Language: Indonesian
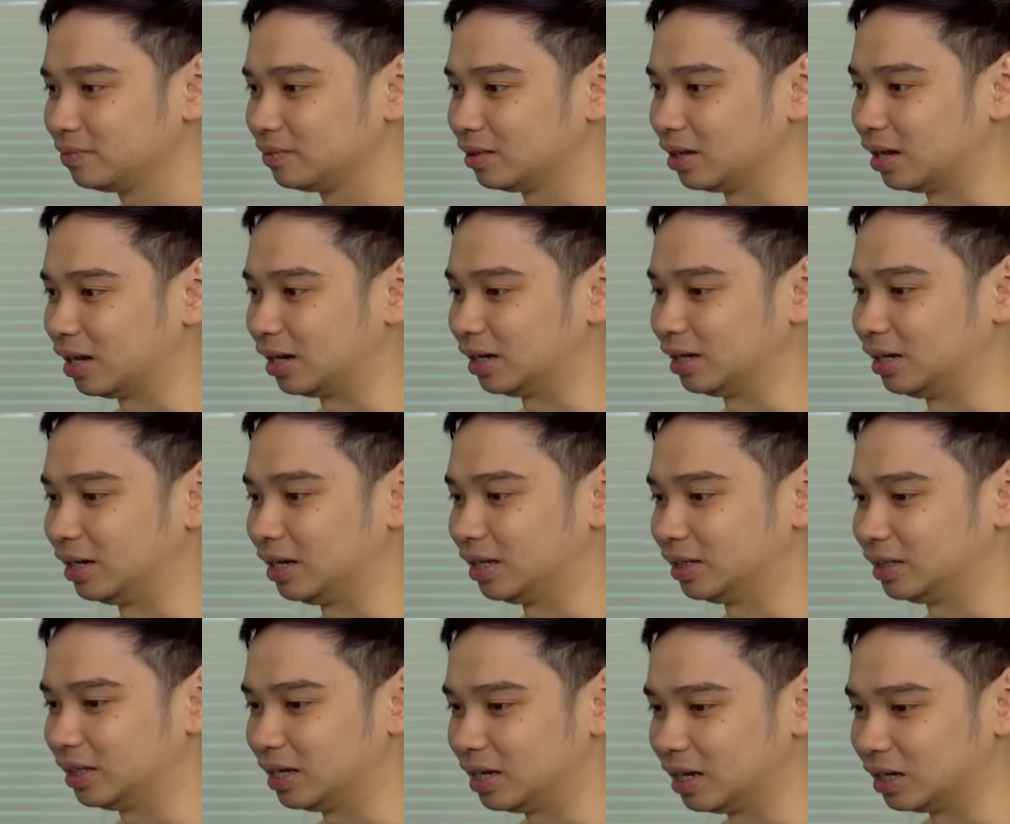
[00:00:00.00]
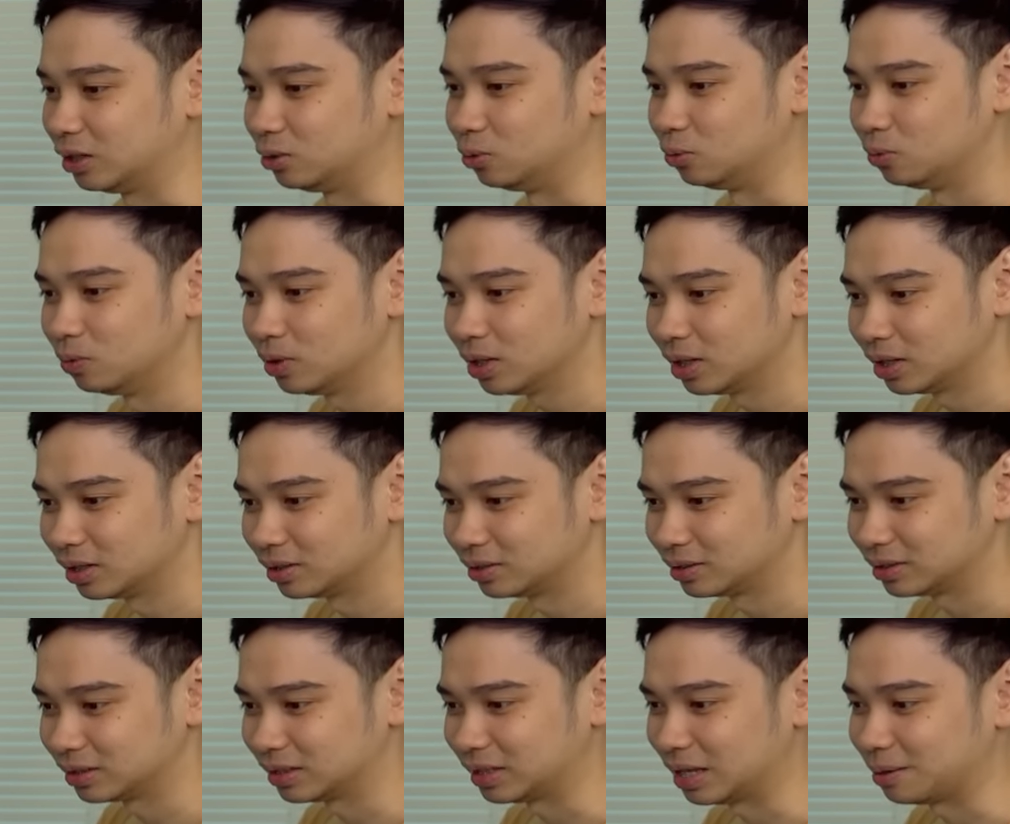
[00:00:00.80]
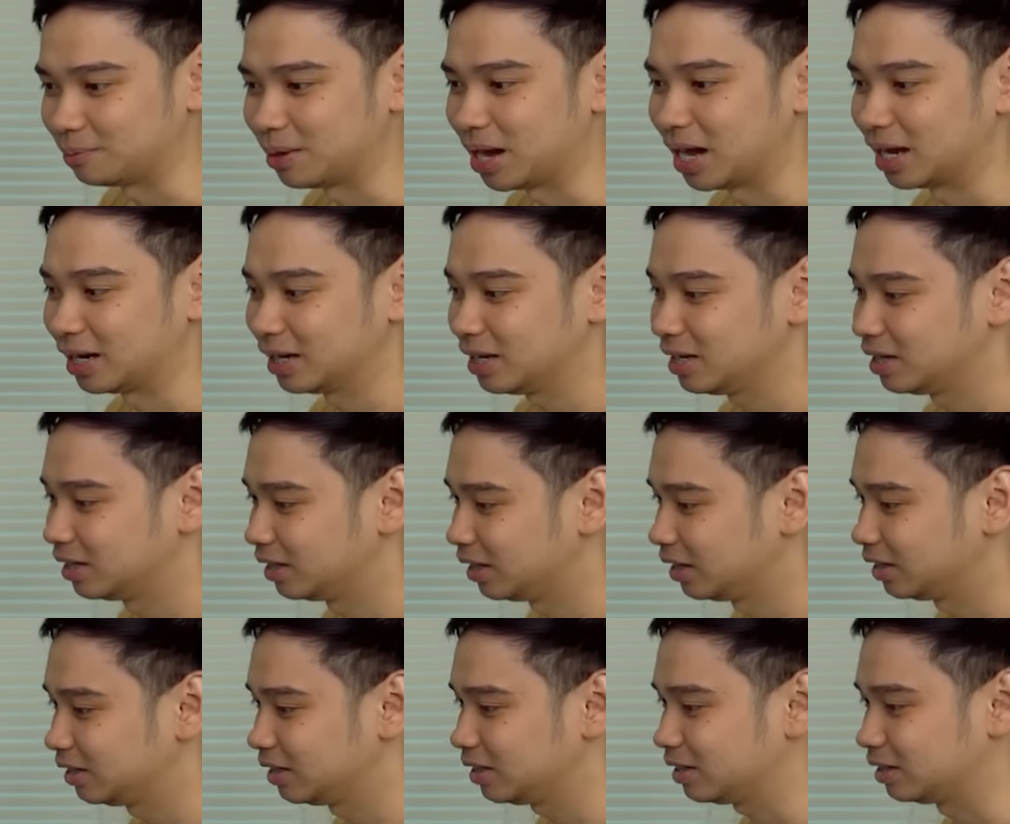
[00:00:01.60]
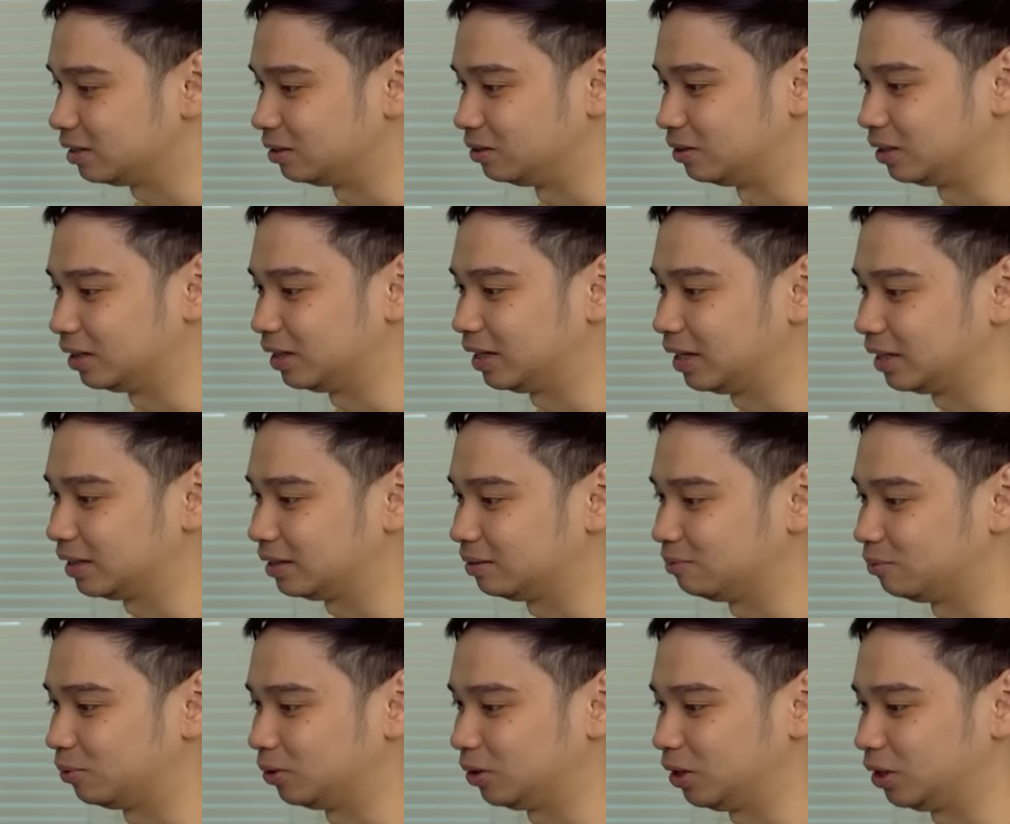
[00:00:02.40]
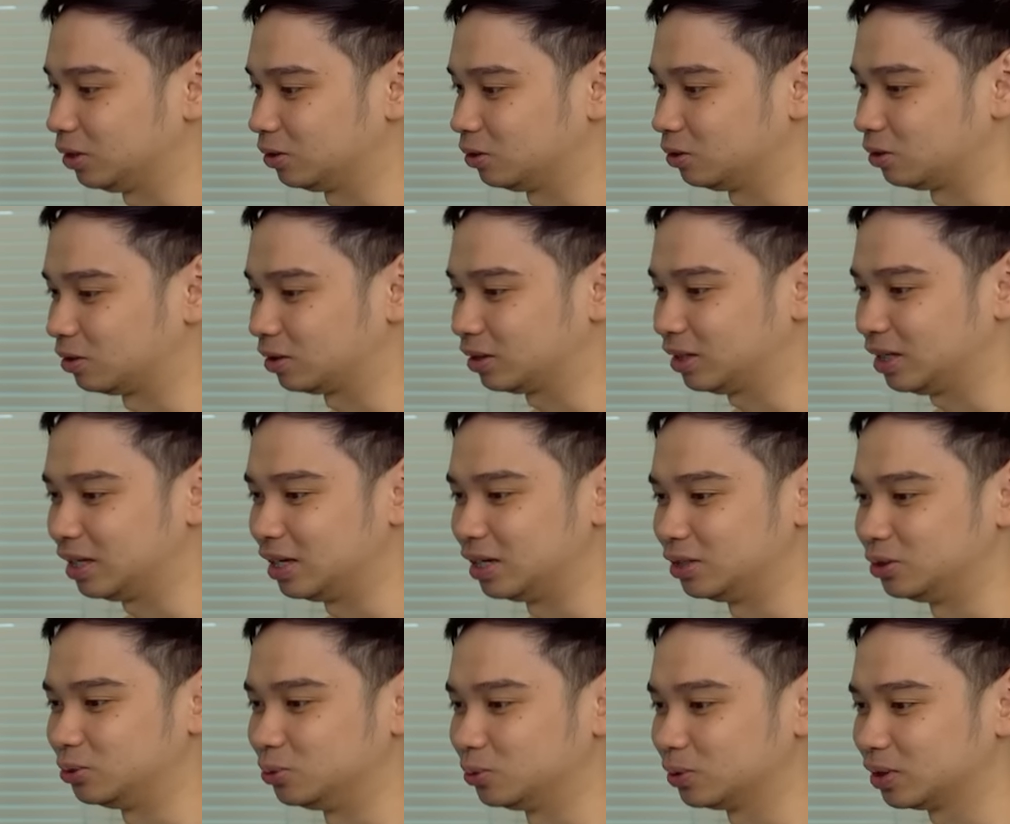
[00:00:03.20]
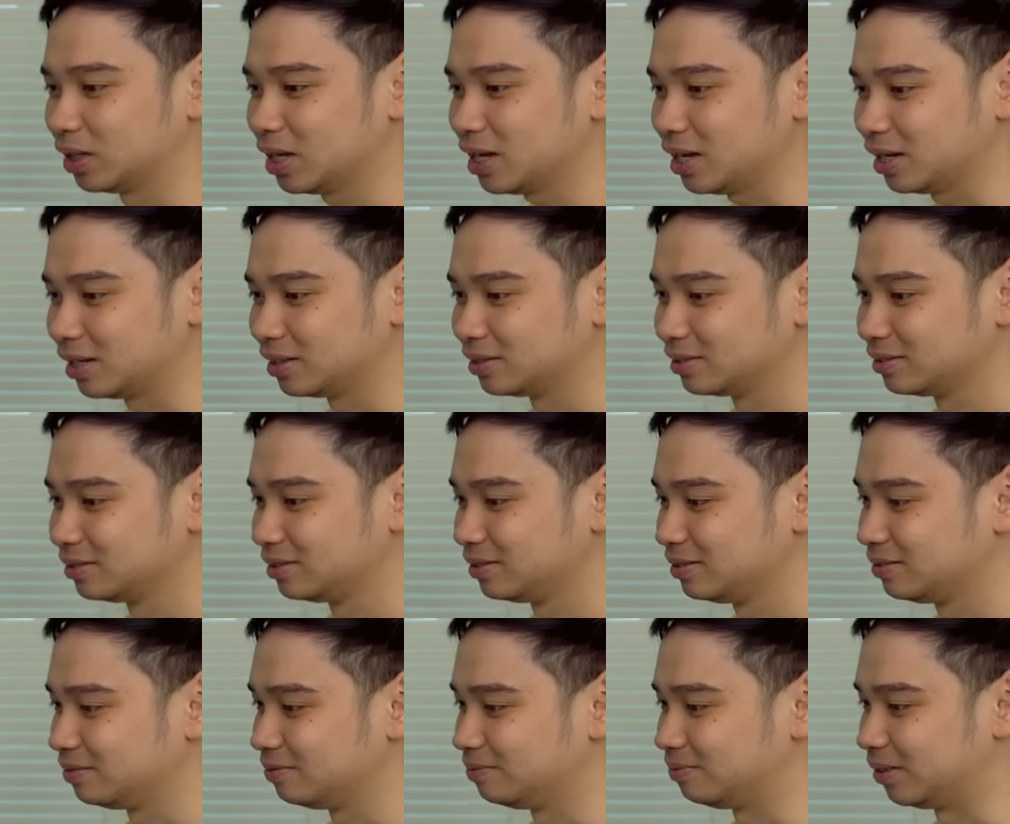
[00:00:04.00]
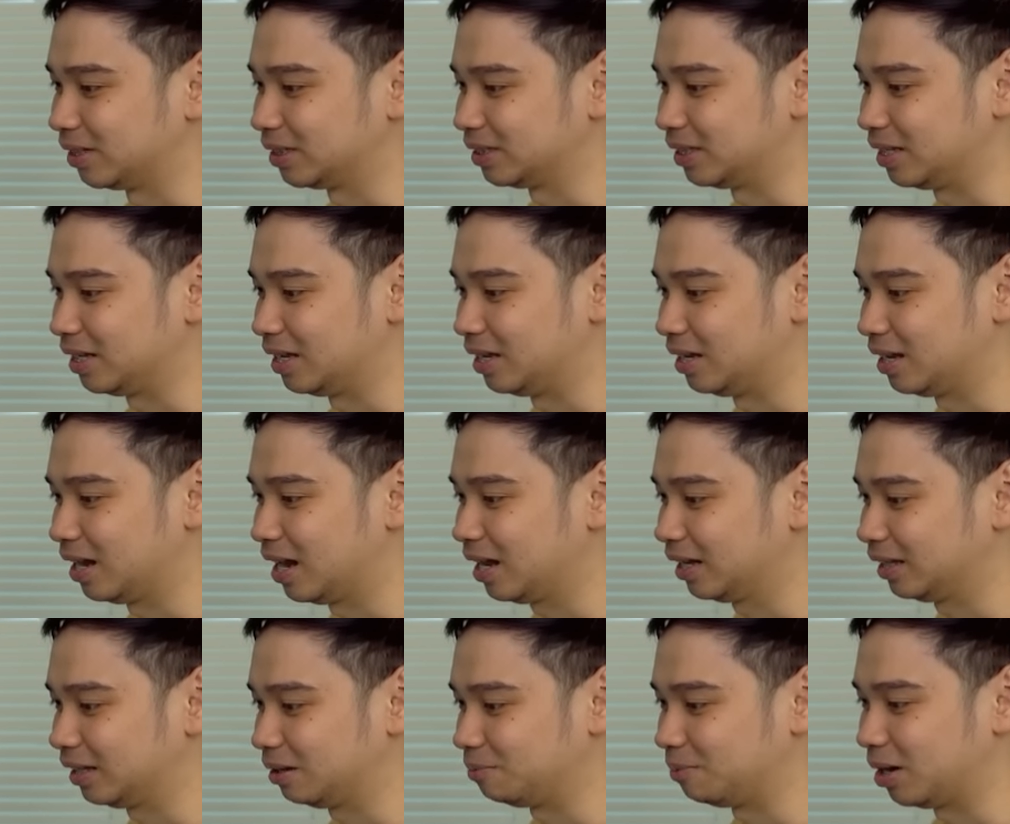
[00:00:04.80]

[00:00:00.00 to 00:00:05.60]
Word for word: harganya 32 setiap hari ngelihatnya kalau ngelihat monitor 3 juta pasti aneh.